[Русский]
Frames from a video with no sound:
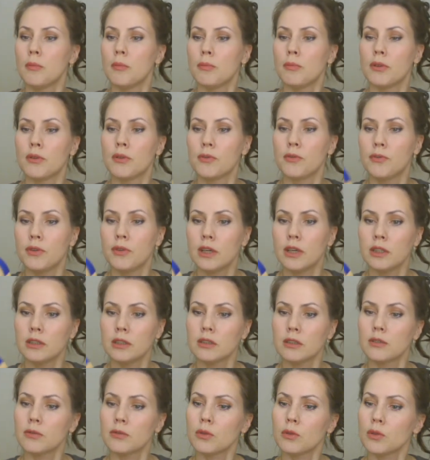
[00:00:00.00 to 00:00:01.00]

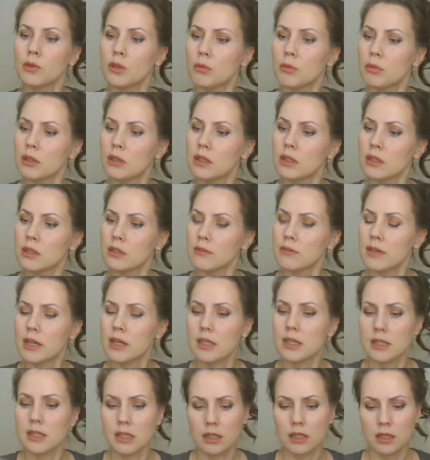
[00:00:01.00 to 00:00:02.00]
Perfect вроде бы
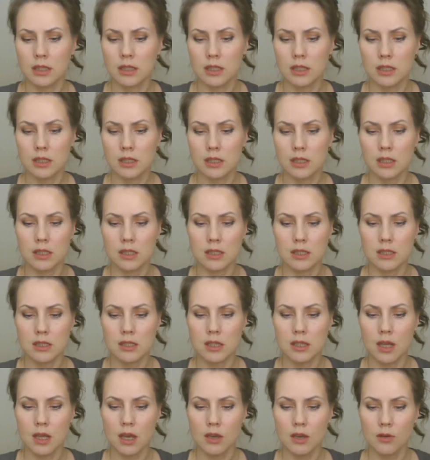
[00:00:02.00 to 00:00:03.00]
называется, английский не
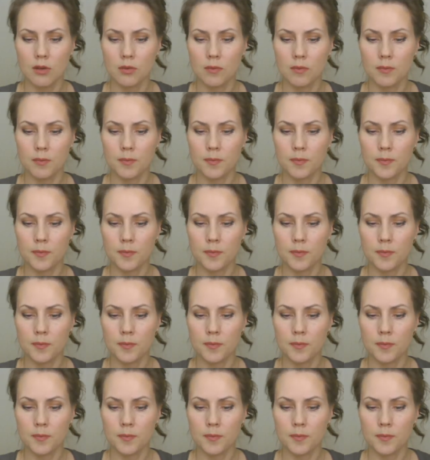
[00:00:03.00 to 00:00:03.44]
знаю.